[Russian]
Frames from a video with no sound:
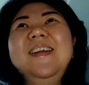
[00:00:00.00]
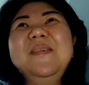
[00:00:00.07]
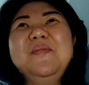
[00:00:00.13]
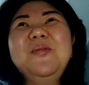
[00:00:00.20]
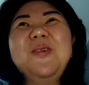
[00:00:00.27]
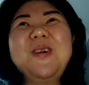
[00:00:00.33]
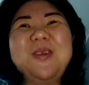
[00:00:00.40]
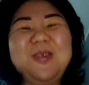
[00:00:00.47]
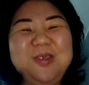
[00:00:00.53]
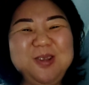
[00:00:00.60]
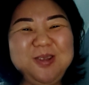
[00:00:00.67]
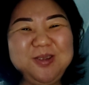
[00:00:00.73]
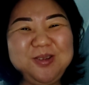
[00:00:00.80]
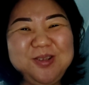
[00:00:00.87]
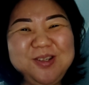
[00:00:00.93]
Ему,
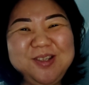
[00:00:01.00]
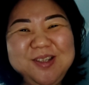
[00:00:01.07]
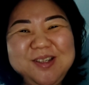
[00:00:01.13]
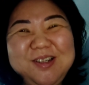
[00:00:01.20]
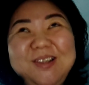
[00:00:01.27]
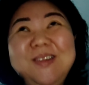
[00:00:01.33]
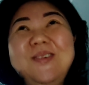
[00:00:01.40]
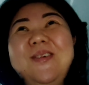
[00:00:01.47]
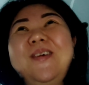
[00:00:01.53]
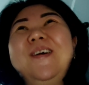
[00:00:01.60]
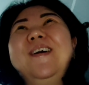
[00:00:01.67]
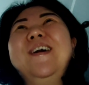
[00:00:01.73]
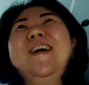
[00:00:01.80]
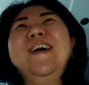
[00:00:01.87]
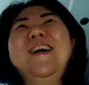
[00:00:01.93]
короче, тоже тяжело.
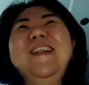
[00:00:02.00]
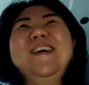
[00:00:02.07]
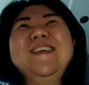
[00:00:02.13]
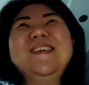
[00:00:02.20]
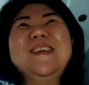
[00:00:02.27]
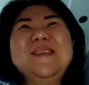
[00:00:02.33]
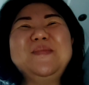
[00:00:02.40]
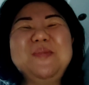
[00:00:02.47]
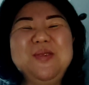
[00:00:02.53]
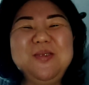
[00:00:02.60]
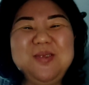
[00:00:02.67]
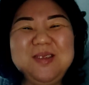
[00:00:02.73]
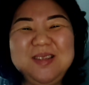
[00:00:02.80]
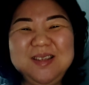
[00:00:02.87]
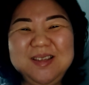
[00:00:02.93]
Алексей
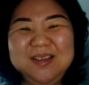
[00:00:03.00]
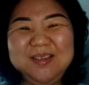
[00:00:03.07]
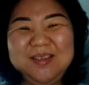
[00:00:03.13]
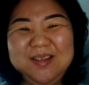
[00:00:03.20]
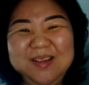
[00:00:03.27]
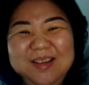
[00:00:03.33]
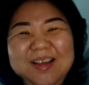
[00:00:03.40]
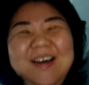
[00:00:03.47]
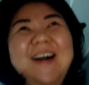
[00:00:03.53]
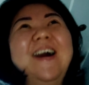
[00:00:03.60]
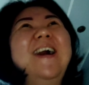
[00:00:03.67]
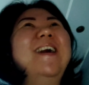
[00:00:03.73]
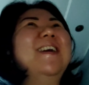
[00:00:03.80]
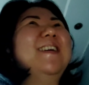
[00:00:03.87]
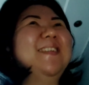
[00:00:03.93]
смеется и говорит,
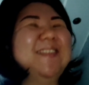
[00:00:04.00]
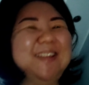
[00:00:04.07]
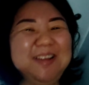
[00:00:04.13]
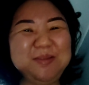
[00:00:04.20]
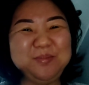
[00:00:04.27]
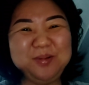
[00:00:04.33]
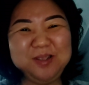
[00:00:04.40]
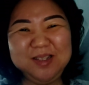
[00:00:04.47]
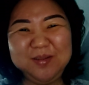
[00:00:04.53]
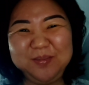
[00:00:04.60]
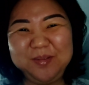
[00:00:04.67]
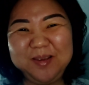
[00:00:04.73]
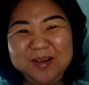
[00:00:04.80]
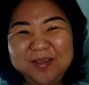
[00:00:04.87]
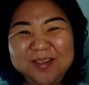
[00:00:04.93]
ха, говорит,
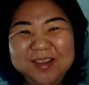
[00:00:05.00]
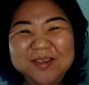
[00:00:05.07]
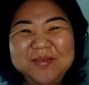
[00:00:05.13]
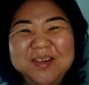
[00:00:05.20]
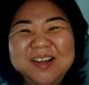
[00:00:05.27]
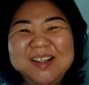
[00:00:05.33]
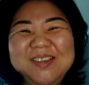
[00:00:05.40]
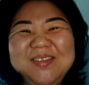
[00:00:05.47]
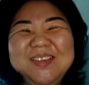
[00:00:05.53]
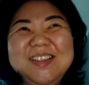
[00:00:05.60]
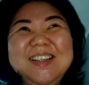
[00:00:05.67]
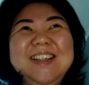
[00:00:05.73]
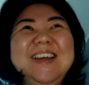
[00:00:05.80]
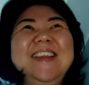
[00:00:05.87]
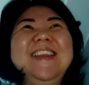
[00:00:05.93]
после первого домашнего
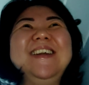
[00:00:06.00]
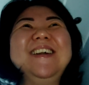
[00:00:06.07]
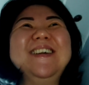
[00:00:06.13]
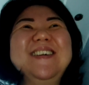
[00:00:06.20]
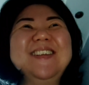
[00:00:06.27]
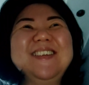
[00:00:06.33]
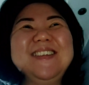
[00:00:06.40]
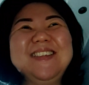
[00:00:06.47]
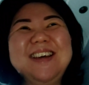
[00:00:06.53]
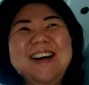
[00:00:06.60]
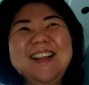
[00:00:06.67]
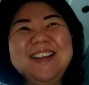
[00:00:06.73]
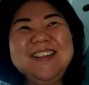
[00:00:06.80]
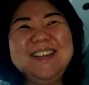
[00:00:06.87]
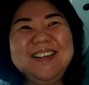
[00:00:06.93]
задания, говорит,
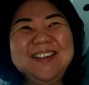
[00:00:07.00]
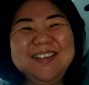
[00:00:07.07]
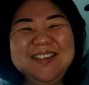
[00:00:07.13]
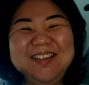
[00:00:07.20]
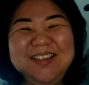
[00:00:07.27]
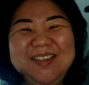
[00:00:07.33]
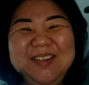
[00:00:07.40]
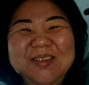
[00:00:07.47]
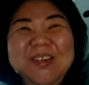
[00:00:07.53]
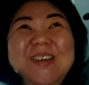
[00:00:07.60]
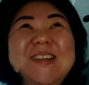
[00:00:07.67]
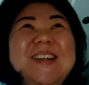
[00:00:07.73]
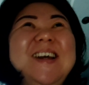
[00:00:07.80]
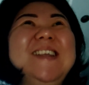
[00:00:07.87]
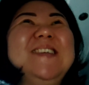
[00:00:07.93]
сдался, говорит, все,
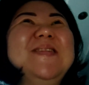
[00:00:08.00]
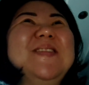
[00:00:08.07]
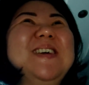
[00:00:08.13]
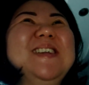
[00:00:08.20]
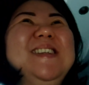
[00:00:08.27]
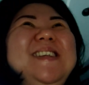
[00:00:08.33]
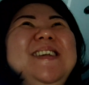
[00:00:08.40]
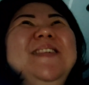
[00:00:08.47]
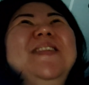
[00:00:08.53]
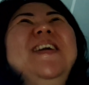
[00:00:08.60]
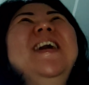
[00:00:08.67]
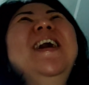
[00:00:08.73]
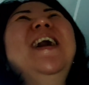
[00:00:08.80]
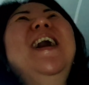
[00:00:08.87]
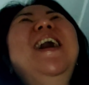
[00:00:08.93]
езжайте в Россию.